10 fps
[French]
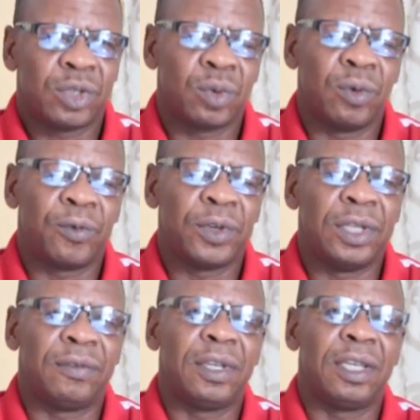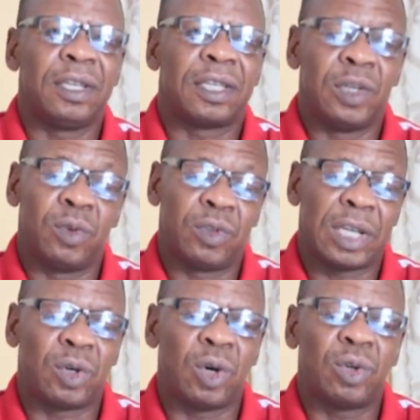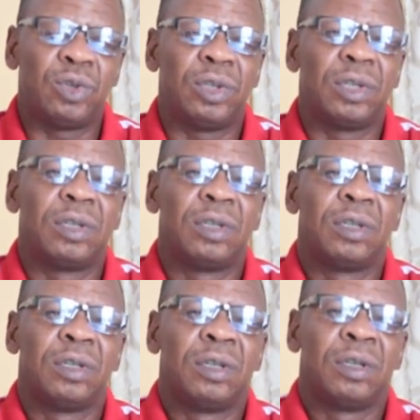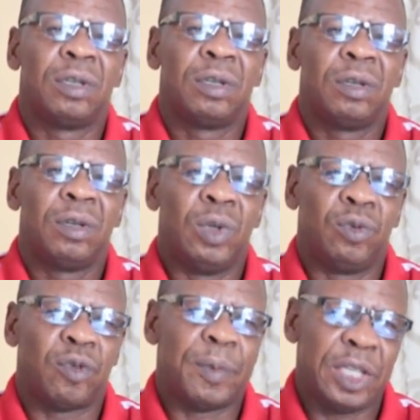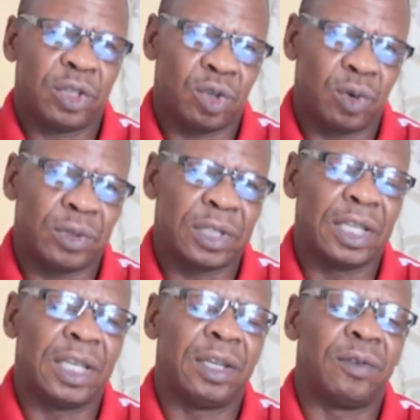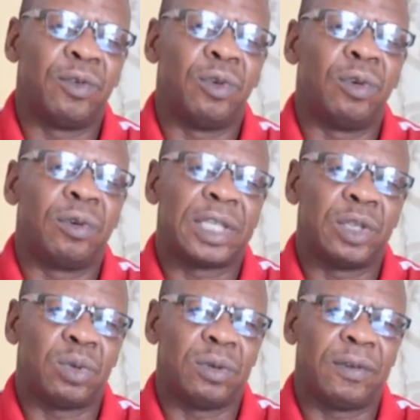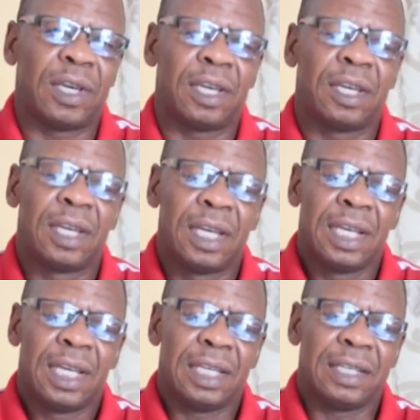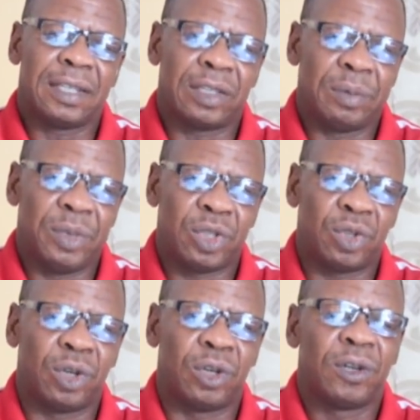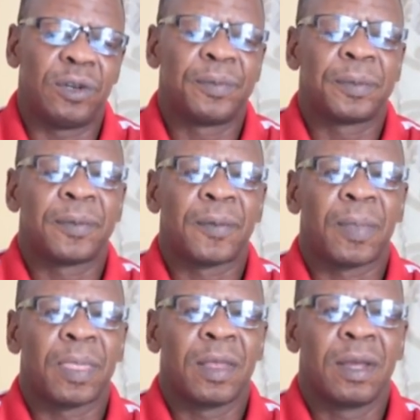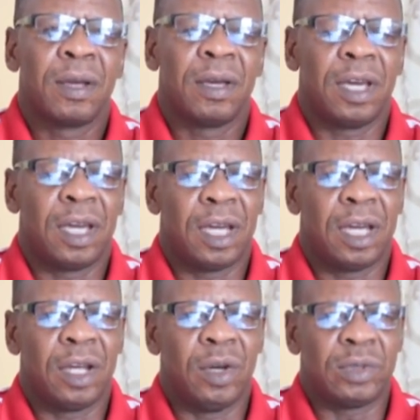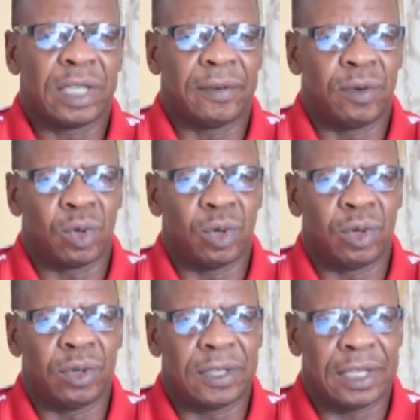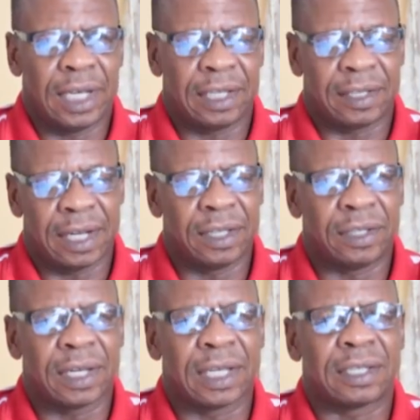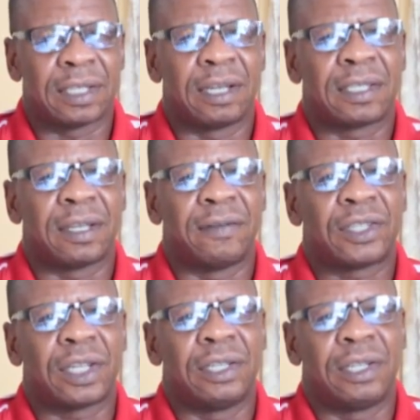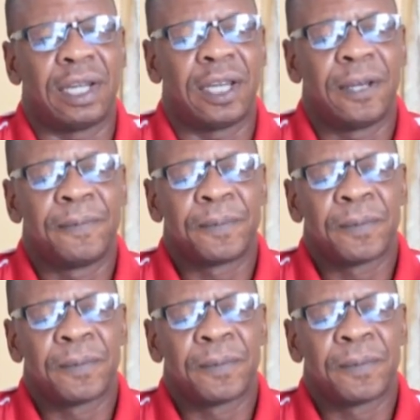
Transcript: les souffles de vie qu'il nous accordent. Nous vous bénissons aussi, vous qui suivez cette émission. Et nous savons que c'est très intéressant, ça va changer